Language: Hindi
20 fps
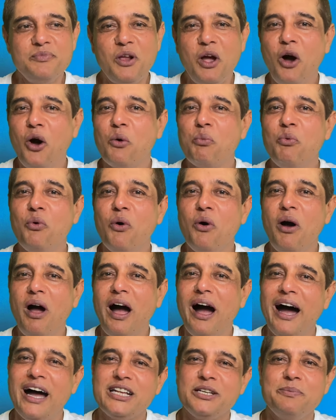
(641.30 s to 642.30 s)
और वो
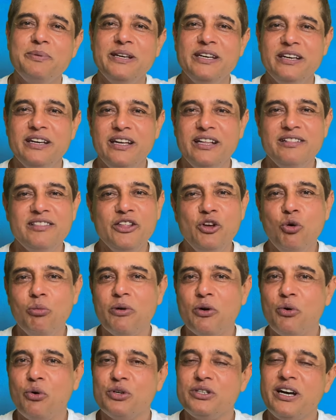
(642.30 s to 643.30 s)
आज भी इतनी
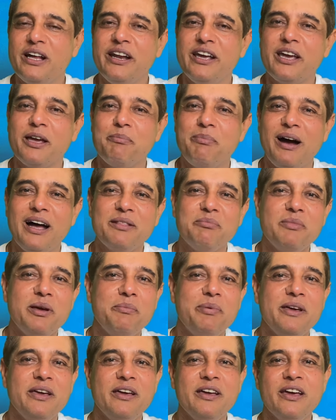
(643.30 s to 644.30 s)
उम्र हो जाने के बाद में
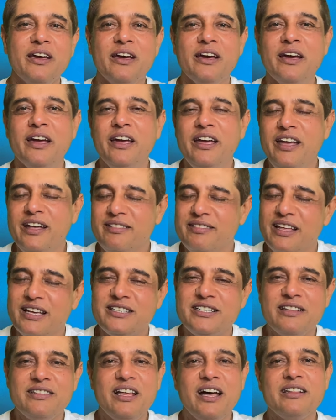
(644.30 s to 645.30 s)
भी इतने
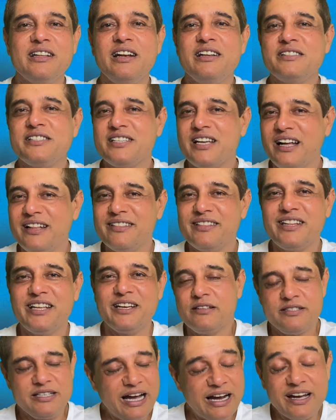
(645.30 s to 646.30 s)
जिंदा दिल इंसान
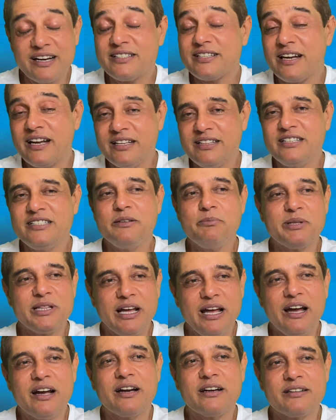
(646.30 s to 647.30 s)
थे सागर सरहदी जी
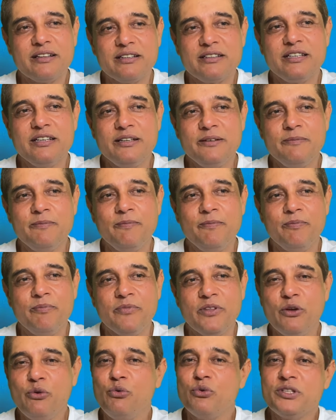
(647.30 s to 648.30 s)
बताया करते थे
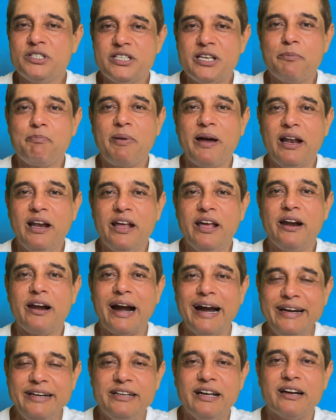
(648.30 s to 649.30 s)
कि उनसे पहले
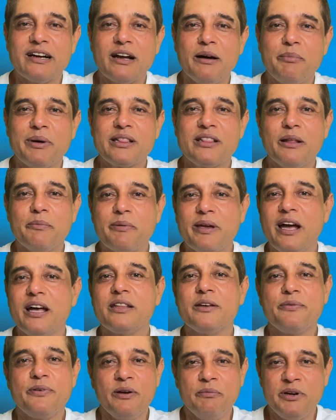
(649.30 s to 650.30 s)
राइटर का मतलब क्या
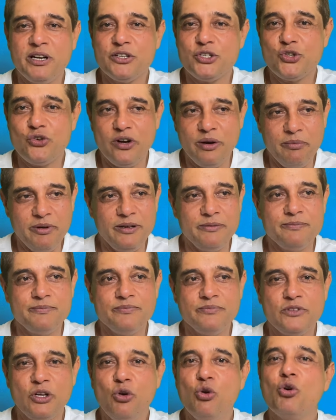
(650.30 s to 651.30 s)
था फिल्म इंडस्ट्री में
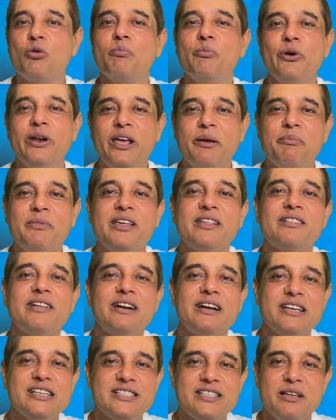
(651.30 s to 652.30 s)
लोग मुनीम की
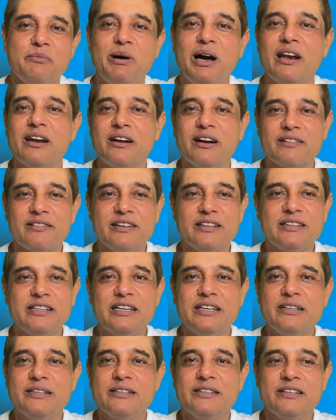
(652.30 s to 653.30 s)
तरह इस्तेमाल करते
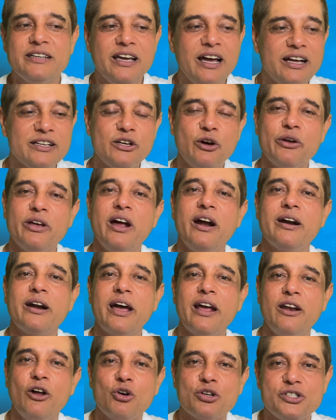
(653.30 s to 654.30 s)
थे कि आ जाओ यहाँ
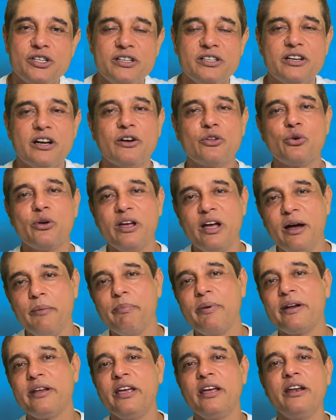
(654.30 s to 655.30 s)
डायलॉग चेंज कर दो यहाँ
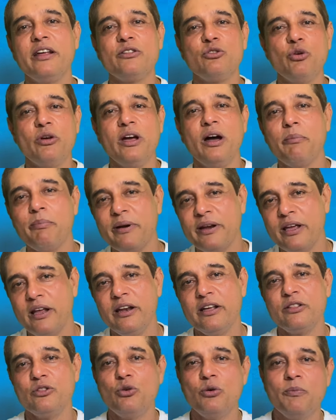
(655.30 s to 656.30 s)
पर ये लिख दो यहाँ पर ये
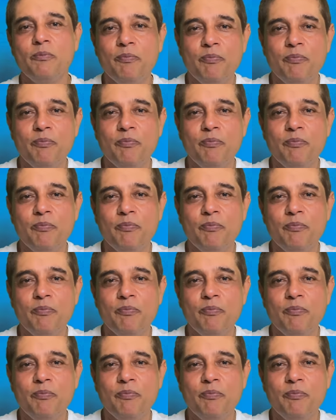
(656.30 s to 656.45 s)
लिख दो